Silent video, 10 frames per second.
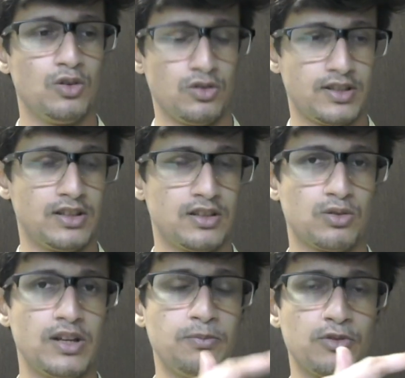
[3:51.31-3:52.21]
उसके अंदर
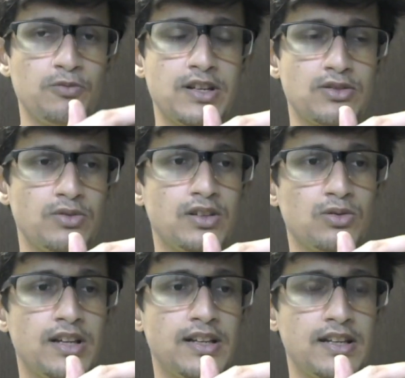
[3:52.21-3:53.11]
थोड़ी इंप्रूवमेंट्स हुई
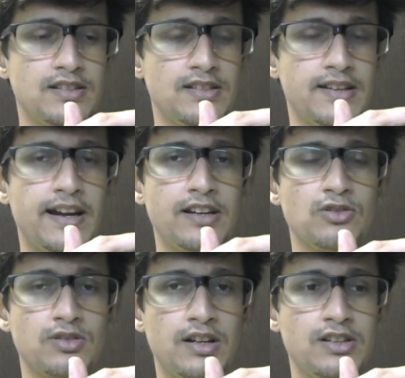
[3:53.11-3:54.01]
थोड़ा नई चीज़ें
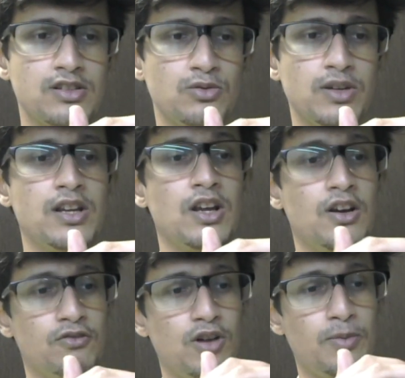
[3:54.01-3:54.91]
एडिशन हुई
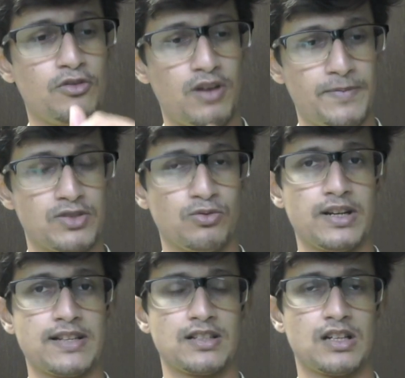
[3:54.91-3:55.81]
वो आपको वापस वो
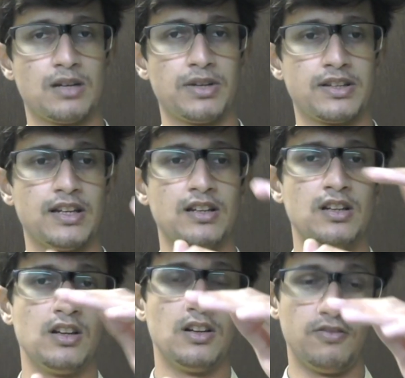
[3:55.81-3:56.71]
टेस्ट करना पड़ता है
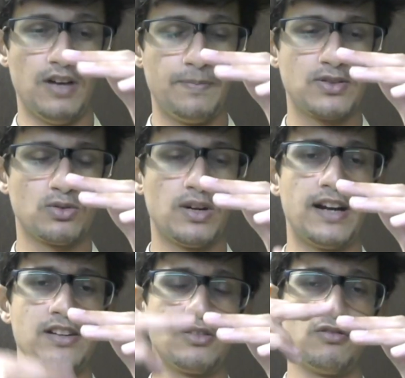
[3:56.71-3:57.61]
वापस थोड़ा
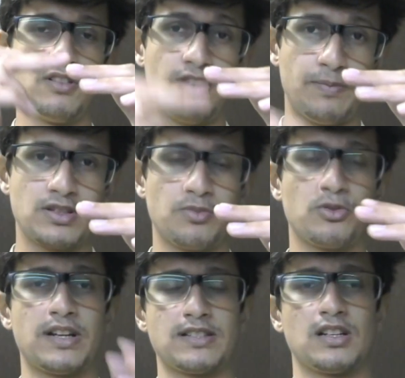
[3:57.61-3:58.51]
एडिशन हुआ वापस आपको
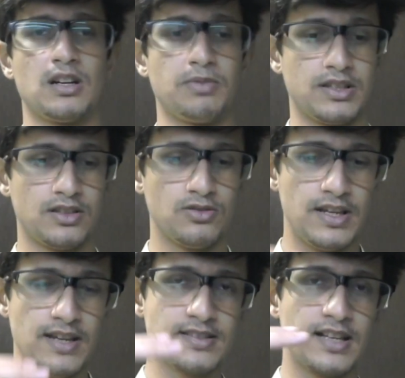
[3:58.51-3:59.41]
टेस्ट करना पड़ता है तो
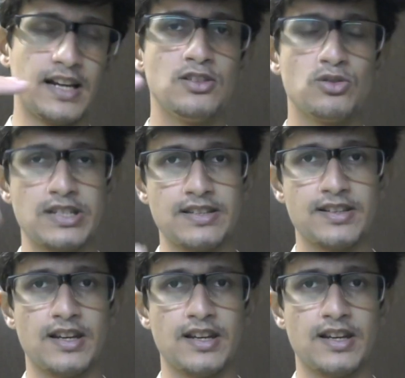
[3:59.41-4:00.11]
ये सारी जो चीज़ें